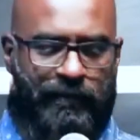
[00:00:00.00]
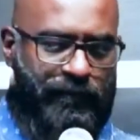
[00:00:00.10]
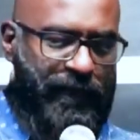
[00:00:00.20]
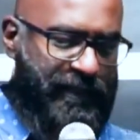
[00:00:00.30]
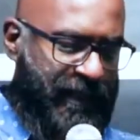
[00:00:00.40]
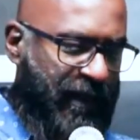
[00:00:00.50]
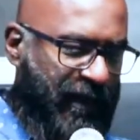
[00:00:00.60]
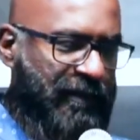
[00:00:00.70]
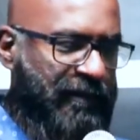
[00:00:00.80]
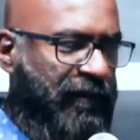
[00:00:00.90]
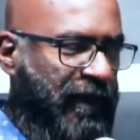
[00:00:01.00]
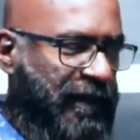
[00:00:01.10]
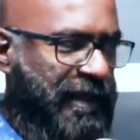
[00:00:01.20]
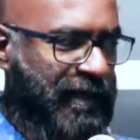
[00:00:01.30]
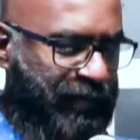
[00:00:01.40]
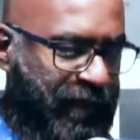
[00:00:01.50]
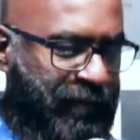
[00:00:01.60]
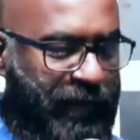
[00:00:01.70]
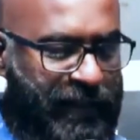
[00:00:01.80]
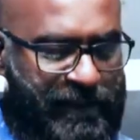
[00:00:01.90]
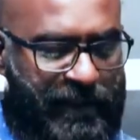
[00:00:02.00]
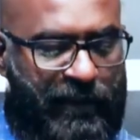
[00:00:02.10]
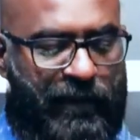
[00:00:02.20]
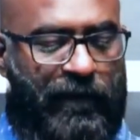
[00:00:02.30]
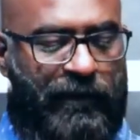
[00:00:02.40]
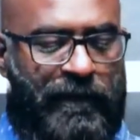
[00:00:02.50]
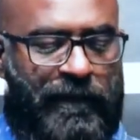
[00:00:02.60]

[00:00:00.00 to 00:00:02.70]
பீஸ் எங்கேருந்து வருகிறது எப்படி பீஸ் என்றெல்லாம்